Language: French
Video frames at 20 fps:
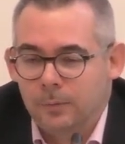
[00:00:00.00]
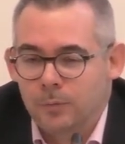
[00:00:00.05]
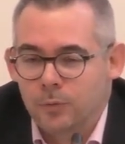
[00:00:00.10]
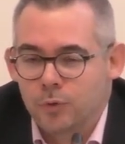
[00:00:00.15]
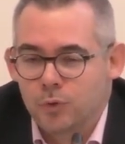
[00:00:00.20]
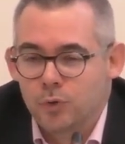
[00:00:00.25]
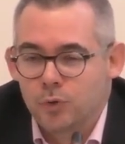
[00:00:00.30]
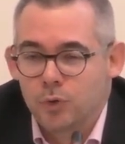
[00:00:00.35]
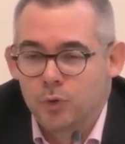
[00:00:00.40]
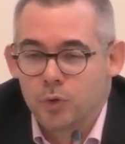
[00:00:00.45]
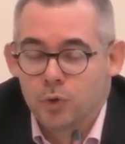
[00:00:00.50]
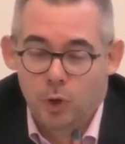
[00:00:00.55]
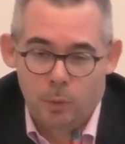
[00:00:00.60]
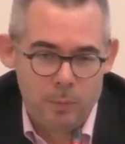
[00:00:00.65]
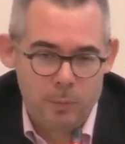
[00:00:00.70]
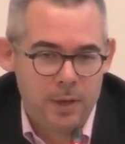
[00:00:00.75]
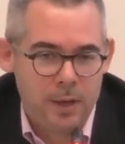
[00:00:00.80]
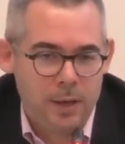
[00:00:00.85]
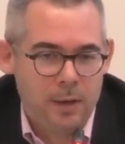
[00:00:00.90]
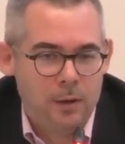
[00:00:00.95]
je sens
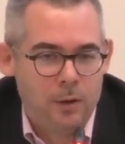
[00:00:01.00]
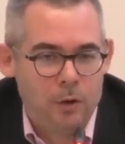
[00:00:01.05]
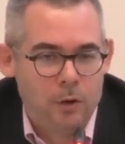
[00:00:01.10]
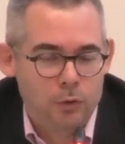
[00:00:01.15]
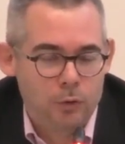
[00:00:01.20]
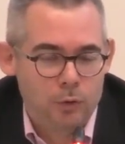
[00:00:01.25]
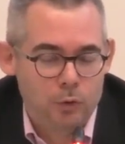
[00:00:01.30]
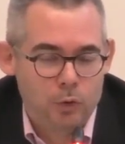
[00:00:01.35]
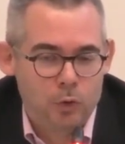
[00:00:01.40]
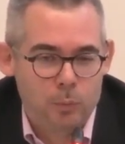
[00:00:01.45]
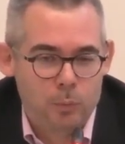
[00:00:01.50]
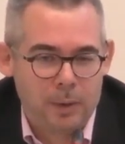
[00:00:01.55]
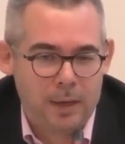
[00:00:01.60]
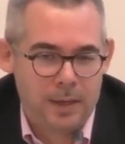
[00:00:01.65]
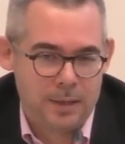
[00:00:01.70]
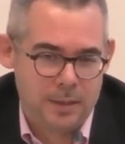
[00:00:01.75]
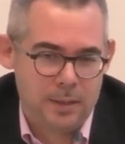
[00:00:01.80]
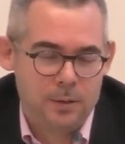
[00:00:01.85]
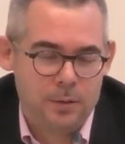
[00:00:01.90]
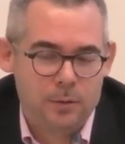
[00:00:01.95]
bien, en tant que
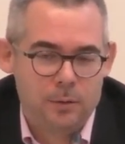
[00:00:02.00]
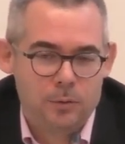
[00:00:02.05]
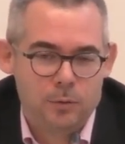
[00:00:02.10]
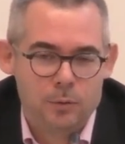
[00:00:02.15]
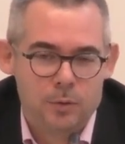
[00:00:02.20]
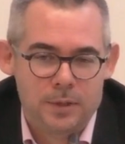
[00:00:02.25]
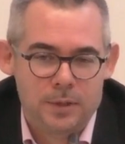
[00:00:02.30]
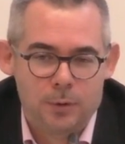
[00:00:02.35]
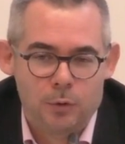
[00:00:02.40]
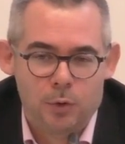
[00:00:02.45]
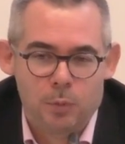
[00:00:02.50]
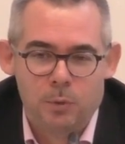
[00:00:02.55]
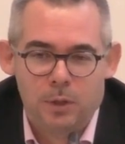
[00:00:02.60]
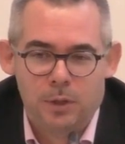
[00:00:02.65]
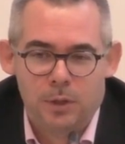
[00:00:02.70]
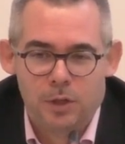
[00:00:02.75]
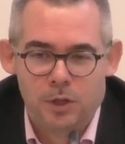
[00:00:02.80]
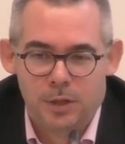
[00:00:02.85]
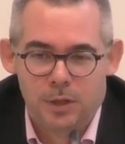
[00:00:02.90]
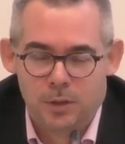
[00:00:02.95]
président de ces
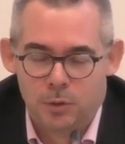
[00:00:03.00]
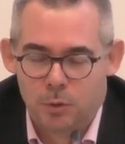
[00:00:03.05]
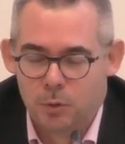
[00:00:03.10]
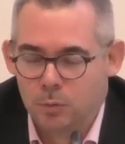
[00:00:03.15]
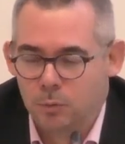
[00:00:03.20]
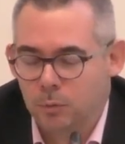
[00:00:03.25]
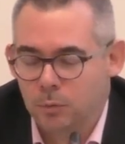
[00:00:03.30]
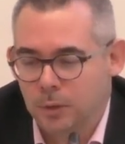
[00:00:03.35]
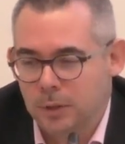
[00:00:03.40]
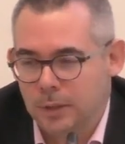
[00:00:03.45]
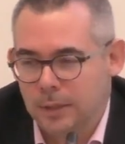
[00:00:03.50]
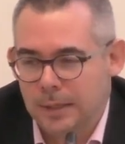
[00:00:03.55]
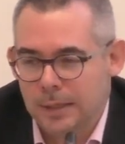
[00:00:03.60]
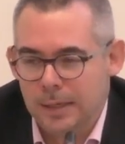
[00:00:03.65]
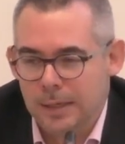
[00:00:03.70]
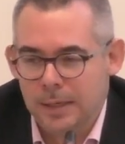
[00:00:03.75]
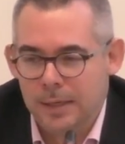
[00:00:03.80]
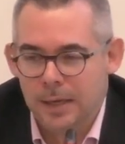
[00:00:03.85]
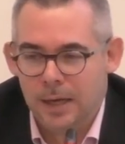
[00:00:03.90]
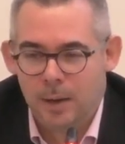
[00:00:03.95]
comités de gestion,
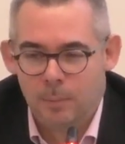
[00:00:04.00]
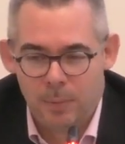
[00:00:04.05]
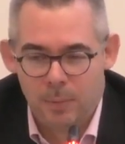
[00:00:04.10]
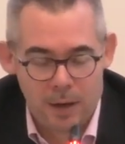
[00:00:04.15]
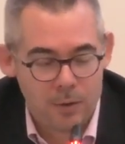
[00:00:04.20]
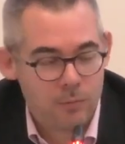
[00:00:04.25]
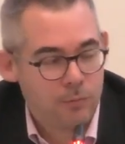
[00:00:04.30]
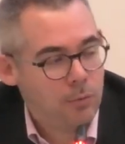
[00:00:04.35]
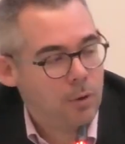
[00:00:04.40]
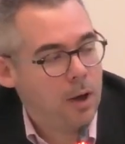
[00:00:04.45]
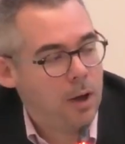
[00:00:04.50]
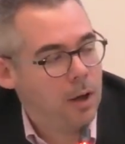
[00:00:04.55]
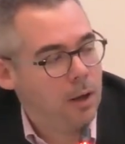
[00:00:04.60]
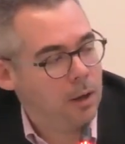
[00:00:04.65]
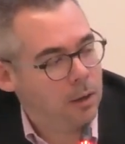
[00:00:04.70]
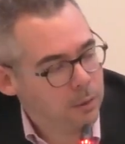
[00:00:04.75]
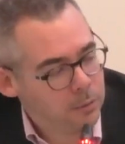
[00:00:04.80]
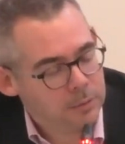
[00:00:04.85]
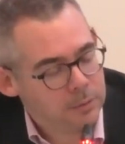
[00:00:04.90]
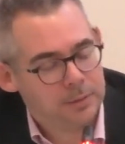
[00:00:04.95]
qu'il y a
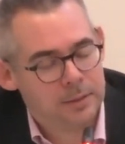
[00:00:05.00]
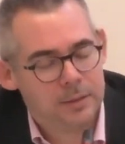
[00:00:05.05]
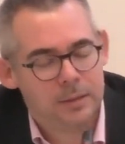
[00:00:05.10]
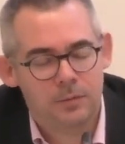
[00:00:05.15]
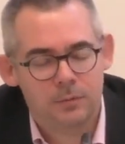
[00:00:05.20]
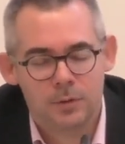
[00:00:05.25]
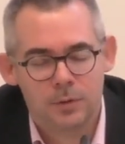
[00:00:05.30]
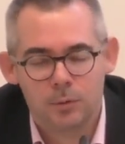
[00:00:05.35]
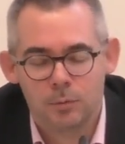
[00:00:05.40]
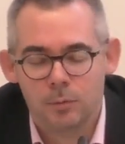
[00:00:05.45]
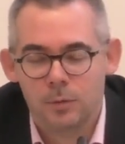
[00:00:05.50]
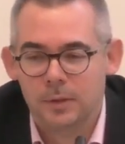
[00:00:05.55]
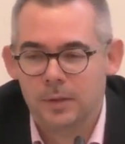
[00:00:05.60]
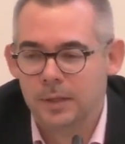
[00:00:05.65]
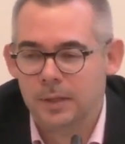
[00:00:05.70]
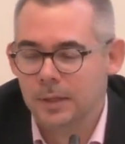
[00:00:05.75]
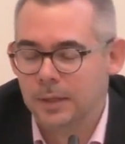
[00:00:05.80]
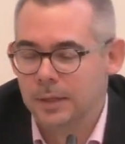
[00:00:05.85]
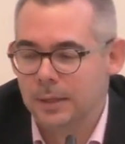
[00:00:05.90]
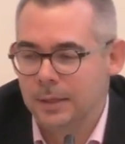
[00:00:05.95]
parfois des
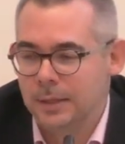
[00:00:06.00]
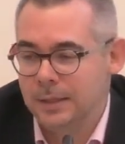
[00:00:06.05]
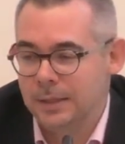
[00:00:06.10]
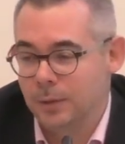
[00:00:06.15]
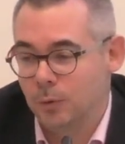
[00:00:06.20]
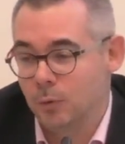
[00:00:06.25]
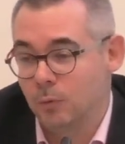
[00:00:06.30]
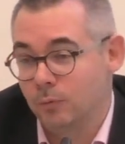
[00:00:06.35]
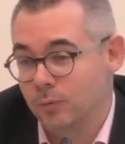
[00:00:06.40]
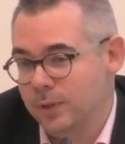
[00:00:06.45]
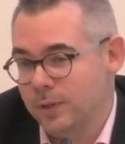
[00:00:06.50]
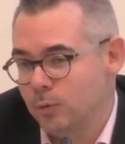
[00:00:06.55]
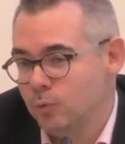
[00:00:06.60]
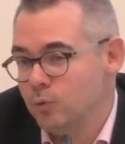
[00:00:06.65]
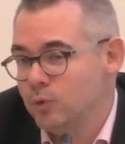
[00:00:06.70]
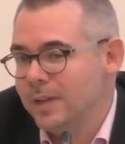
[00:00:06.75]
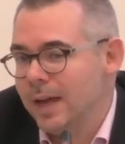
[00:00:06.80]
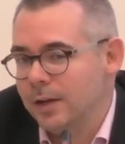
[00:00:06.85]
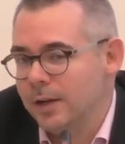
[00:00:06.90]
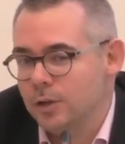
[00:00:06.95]
difficultés et des conflits
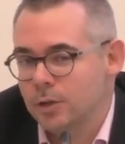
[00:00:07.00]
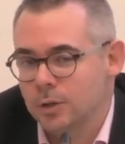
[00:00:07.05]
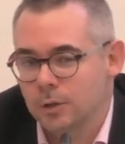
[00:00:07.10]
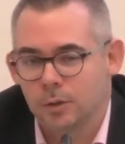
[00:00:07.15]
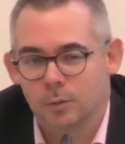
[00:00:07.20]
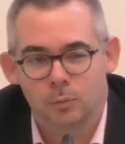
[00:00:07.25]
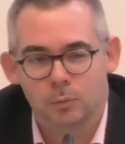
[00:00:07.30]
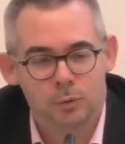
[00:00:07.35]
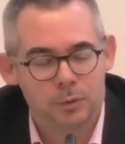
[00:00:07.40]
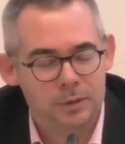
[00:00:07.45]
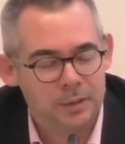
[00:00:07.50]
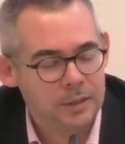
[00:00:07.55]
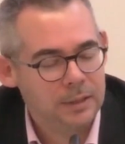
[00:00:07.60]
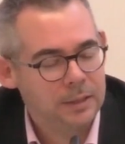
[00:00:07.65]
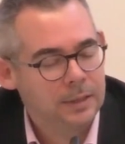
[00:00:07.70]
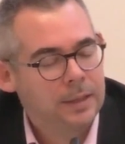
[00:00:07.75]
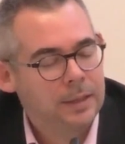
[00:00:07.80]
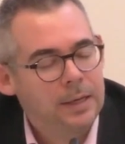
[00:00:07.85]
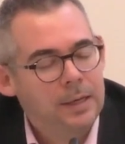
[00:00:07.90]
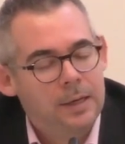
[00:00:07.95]
d'usage, comme on dit.
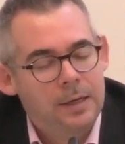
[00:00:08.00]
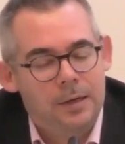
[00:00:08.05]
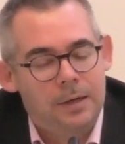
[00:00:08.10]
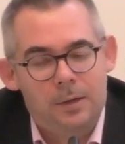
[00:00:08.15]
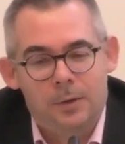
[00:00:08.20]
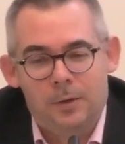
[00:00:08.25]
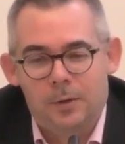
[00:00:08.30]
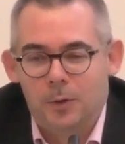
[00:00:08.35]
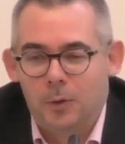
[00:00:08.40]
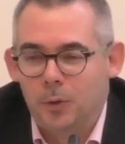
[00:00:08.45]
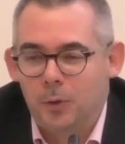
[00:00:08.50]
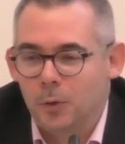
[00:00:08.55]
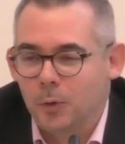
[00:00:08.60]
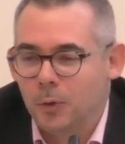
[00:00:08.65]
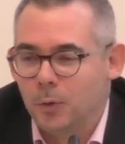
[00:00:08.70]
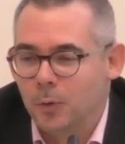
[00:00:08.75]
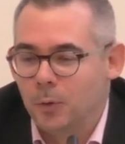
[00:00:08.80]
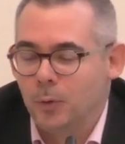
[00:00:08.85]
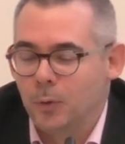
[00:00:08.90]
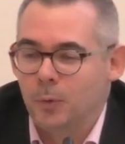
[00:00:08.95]

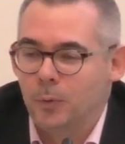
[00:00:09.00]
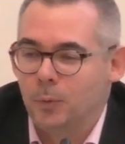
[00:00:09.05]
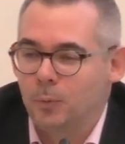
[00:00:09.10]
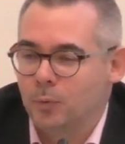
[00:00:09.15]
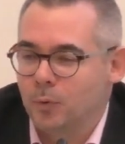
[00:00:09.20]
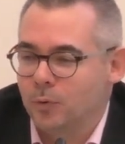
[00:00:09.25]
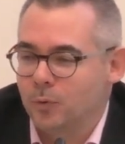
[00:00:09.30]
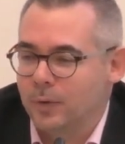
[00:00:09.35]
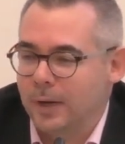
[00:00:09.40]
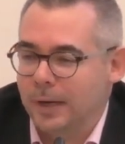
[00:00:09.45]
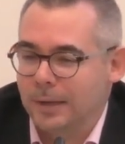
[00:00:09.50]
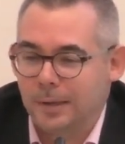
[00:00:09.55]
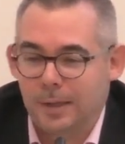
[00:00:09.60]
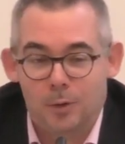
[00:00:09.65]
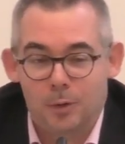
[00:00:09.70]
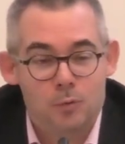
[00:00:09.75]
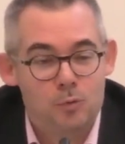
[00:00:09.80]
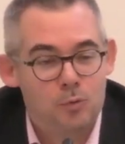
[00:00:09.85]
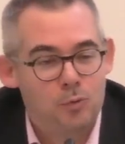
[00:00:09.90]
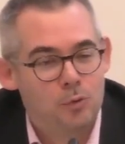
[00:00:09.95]
Euh, pour faire
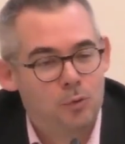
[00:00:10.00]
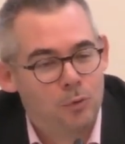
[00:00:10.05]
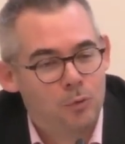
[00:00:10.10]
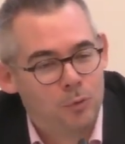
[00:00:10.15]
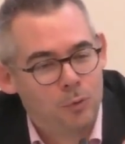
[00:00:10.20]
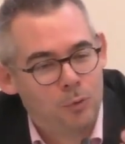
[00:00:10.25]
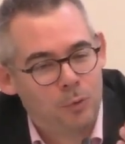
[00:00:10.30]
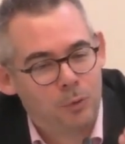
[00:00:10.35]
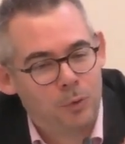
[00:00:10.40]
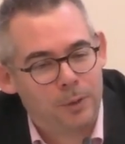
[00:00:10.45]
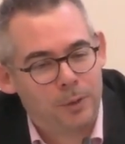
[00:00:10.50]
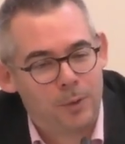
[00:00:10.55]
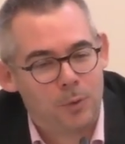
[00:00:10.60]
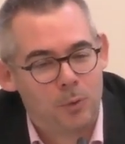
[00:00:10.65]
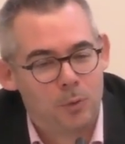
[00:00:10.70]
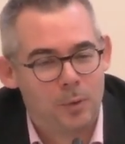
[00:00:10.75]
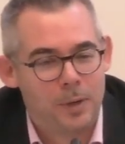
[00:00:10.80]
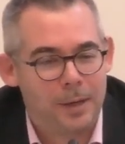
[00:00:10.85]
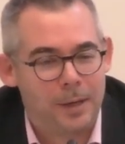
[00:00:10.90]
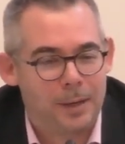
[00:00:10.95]
très court, on en a
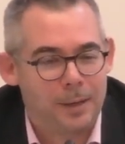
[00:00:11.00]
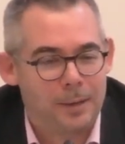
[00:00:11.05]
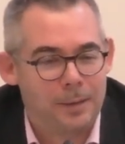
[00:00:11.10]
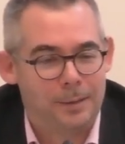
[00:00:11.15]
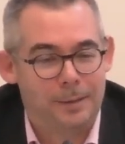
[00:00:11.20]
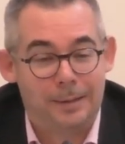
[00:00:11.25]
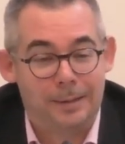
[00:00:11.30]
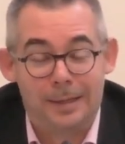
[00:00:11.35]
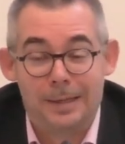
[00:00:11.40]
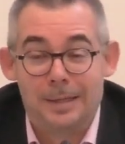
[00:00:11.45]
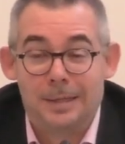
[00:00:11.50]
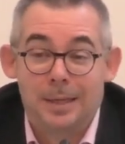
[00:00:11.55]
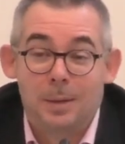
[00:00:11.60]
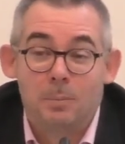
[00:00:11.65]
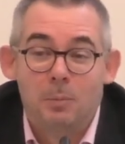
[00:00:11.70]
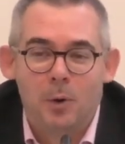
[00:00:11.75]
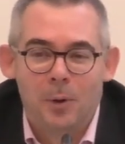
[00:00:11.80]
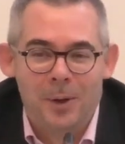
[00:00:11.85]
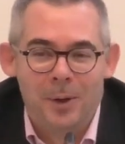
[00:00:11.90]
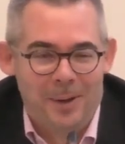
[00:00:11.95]
eu un
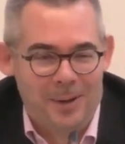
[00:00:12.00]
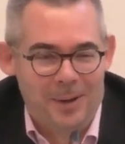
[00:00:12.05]
récemment